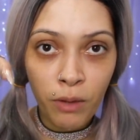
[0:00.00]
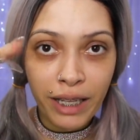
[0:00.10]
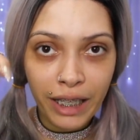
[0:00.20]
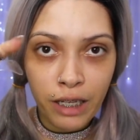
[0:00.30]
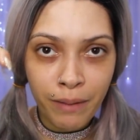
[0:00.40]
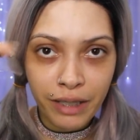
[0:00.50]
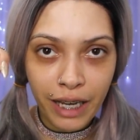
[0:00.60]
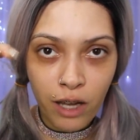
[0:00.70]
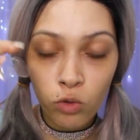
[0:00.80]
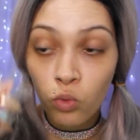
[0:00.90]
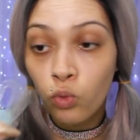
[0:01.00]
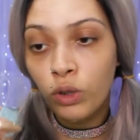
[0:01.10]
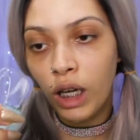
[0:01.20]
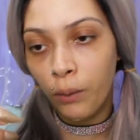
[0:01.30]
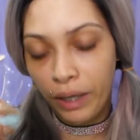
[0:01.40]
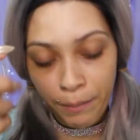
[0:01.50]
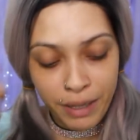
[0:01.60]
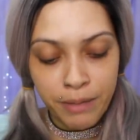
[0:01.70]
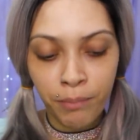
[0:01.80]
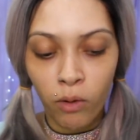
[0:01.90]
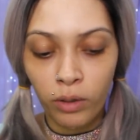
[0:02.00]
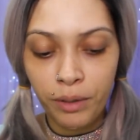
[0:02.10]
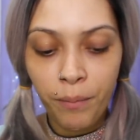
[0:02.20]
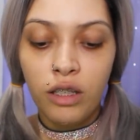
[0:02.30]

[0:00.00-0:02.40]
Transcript: Não é daquele material duro, não. Ela é mais mole.